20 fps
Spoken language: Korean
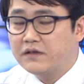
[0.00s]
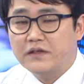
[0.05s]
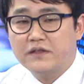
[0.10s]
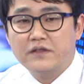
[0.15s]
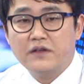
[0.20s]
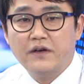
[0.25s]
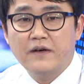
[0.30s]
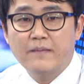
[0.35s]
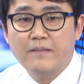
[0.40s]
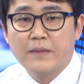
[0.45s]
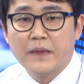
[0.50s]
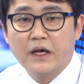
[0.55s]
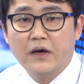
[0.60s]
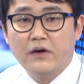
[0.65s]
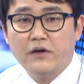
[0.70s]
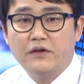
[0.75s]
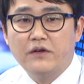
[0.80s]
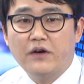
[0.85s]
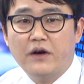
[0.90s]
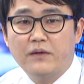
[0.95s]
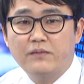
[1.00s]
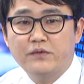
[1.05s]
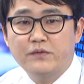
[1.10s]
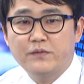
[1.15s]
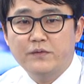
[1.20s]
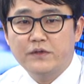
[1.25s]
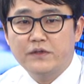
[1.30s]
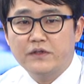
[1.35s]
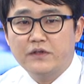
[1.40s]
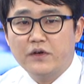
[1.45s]
그래서 어, 이러한
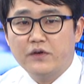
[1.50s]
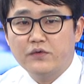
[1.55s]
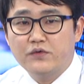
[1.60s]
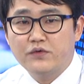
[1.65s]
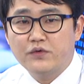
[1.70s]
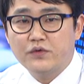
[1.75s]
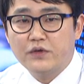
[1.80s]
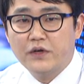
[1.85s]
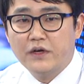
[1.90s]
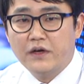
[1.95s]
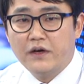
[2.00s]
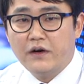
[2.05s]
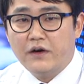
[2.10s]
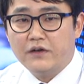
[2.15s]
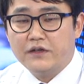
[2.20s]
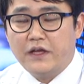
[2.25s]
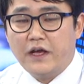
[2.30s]
부분들은 결국 어,